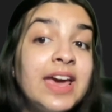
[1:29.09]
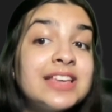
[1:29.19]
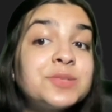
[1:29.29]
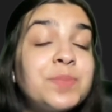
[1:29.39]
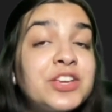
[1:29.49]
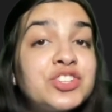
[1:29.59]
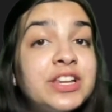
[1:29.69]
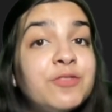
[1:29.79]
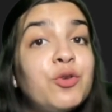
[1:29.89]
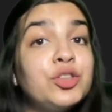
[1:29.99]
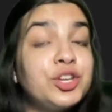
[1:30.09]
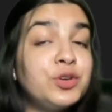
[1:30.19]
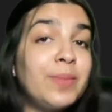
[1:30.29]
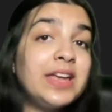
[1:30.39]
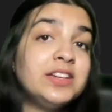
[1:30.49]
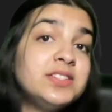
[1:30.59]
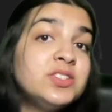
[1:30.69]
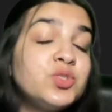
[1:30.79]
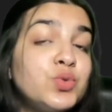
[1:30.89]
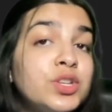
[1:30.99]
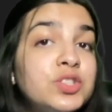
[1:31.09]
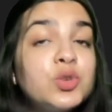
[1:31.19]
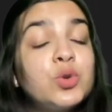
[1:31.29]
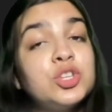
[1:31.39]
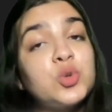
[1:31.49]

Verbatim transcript: especially for the humanities students क्योंकि